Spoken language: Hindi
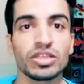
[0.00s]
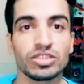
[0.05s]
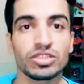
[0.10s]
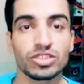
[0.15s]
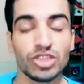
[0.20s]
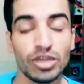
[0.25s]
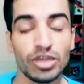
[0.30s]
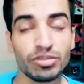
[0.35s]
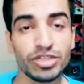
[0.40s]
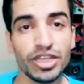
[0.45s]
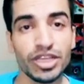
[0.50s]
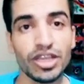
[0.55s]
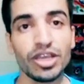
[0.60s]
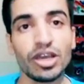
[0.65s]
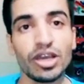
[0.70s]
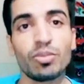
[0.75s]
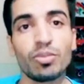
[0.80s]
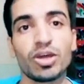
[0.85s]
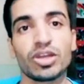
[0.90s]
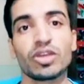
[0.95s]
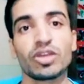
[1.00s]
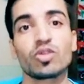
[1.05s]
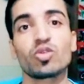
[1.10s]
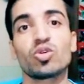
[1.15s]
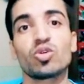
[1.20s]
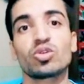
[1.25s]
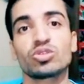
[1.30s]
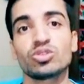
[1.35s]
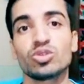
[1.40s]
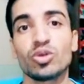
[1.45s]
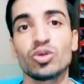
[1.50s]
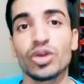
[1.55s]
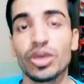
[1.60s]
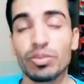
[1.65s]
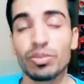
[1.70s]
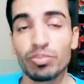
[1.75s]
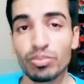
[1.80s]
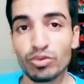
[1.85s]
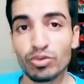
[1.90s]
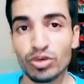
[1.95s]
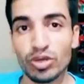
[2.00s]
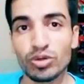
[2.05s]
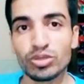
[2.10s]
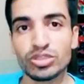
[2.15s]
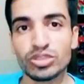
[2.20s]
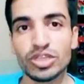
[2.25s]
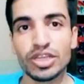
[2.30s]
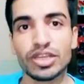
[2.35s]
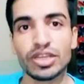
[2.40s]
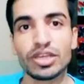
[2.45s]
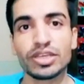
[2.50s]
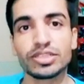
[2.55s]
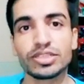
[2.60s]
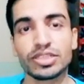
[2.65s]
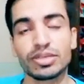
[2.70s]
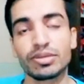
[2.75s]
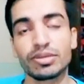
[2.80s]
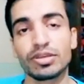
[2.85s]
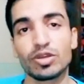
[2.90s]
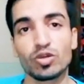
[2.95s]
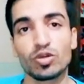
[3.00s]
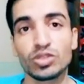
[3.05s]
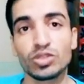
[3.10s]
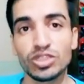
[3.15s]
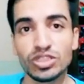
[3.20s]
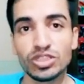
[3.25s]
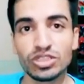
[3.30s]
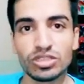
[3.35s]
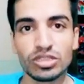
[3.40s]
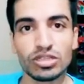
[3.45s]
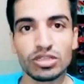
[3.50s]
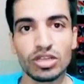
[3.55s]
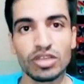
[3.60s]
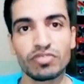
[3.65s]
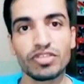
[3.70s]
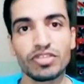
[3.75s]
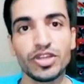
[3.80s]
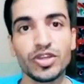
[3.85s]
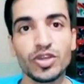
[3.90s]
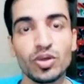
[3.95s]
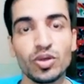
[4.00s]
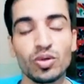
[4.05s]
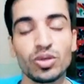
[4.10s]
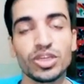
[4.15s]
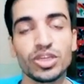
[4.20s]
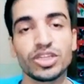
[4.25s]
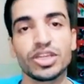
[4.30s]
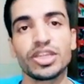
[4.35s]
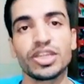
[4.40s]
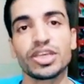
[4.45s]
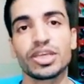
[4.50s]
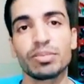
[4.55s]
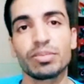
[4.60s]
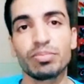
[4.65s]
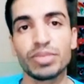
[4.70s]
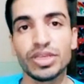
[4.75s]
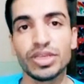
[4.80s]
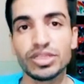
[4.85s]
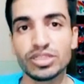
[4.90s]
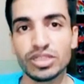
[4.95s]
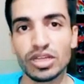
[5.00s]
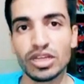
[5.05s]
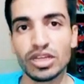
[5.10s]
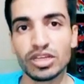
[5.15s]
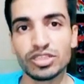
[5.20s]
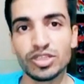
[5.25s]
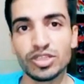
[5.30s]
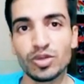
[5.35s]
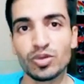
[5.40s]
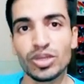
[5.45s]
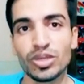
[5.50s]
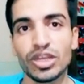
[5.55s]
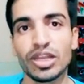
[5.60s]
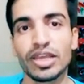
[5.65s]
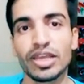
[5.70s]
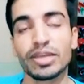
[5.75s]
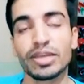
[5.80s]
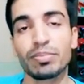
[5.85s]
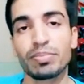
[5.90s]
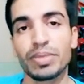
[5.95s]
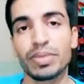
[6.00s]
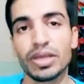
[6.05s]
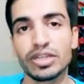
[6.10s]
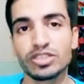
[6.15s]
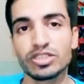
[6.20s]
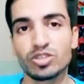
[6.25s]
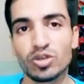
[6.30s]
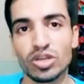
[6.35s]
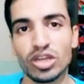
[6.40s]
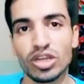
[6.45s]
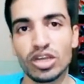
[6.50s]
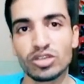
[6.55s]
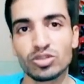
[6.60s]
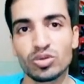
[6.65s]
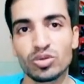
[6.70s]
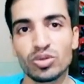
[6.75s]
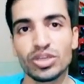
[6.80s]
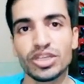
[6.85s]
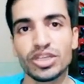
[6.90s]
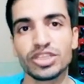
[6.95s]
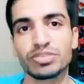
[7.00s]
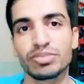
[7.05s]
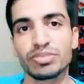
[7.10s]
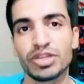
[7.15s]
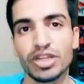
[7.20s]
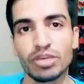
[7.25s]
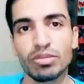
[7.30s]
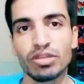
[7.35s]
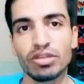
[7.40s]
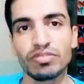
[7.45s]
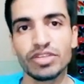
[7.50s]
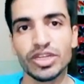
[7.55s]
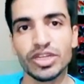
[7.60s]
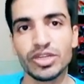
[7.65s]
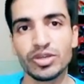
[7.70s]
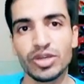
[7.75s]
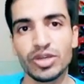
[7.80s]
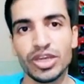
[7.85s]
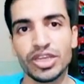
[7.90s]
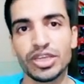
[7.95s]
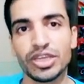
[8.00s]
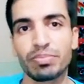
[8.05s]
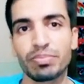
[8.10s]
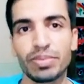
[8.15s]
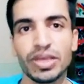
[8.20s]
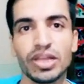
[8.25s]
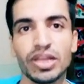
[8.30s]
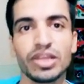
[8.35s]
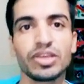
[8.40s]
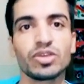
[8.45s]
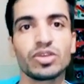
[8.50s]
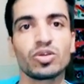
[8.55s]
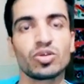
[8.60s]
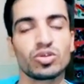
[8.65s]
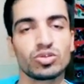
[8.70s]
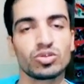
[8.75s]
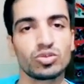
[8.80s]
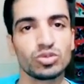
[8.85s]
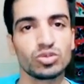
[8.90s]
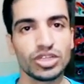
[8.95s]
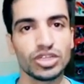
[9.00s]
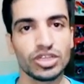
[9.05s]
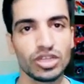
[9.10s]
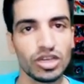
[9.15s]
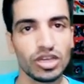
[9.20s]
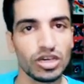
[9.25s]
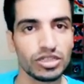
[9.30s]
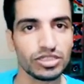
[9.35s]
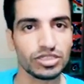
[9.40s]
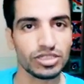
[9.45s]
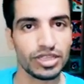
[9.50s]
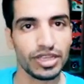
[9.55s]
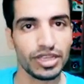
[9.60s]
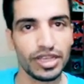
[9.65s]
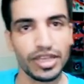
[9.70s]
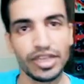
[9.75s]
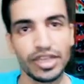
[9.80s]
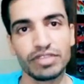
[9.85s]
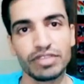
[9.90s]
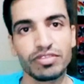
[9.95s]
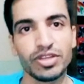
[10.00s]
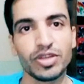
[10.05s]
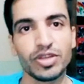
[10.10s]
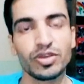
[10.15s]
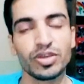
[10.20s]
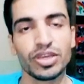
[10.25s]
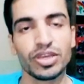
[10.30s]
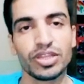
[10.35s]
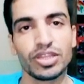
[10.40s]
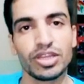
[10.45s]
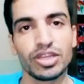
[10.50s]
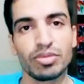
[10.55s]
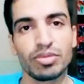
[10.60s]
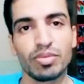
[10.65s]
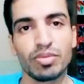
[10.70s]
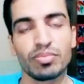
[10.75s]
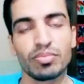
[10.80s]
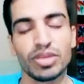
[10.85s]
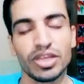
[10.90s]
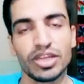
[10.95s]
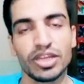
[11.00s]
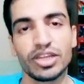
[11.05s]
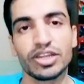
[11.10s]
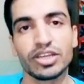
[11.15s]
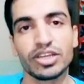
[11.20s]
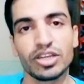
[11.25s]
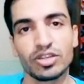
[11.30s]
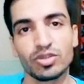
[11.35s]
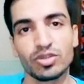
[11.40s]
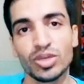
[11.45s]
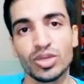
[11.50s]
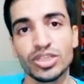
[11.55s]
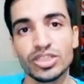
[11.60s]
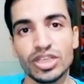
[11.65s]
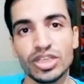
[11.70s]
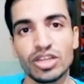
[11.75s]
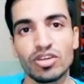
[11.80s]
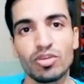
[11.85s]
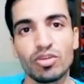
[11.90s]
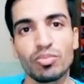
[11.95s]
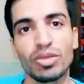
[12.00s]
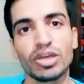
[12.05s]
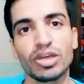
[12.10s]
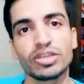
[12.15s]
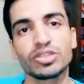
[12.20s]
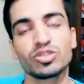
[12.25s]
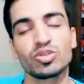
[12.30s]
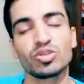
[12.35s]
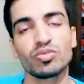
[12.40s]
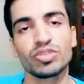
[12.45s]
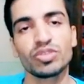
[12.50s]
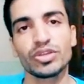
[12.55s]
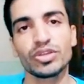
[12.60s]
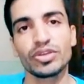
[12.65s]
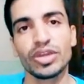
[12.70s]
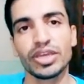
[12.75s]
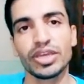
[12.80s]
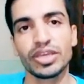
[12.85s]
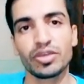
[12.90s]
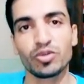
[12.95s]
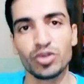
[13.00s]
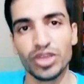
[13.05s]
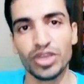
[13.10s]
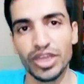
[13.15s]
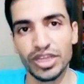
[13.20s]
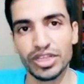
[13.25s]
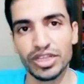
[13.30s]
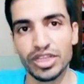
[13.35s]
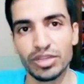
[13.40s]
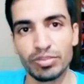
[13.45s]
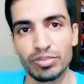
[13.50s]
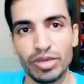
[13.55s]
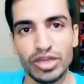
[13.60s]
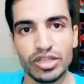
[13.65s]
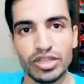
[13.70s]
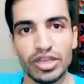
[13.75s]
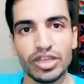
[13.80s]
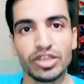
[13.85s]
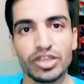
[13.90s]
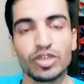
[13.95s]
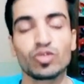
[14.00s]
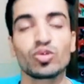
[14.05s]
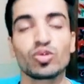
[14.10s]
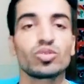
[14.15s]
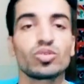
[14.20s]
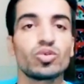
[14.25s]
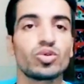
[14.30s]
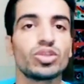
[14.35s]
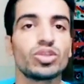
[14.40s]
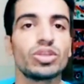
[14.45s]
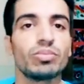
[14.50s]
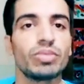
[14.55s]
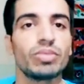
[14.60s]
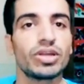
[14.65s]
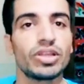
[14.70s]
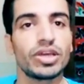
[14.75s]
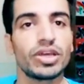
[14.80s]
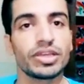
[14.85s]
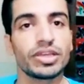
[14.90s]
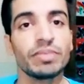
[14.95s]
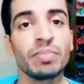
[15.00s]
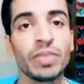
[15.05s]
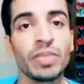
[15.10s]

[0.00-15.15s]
जब ये हमारा कोर्स जो है पूरा हो जाएगा इसकी 19 वीडियो होंगी यानी कि 20 क्लासें होंगी लेकिन पहली जो क्लास होगी इसमें डबल वीडियो आएगी पहली और दूसरी क्लास एक ही वीडियो के अंदर मैं ऐड कर दूंगा इसके अलावा बाकी जो वीडियो आएंगी कोई एक दिन बाद आएगी कोई दो दिन बाद आएगी